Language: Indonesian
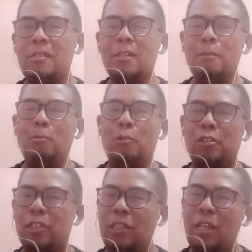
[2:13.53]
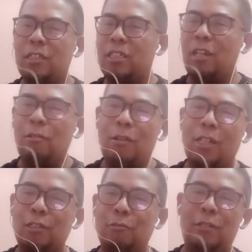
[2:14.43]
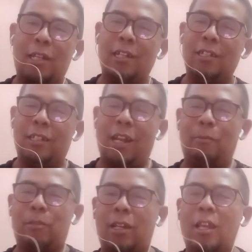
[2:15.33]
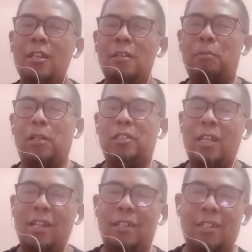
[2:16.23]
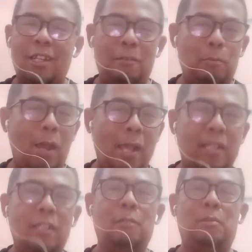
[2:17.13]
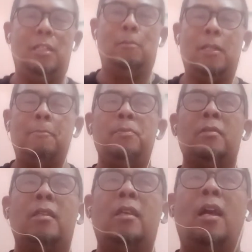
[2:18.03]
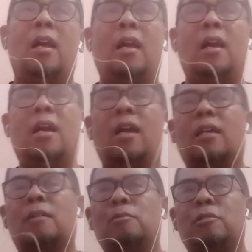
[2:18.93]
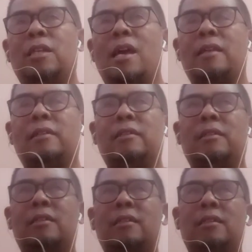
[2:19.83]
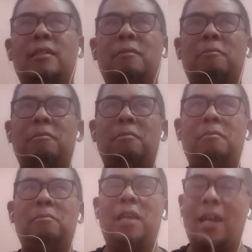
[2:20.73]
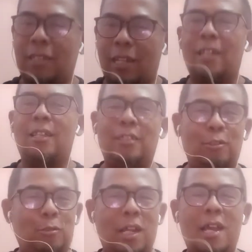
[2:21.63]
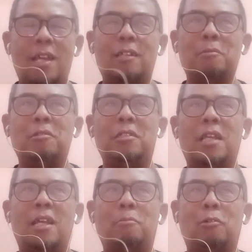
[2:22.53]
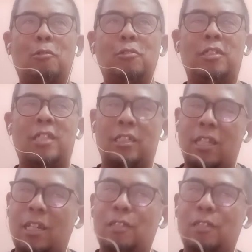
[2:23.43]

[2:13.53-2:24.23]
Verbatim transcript: Gembur sehingga sirkulasi udara di dalam tanah berjalan dengan baik teman-teman. Uh, kemudian pH tanah tadi sudah, kemudian porositas tanah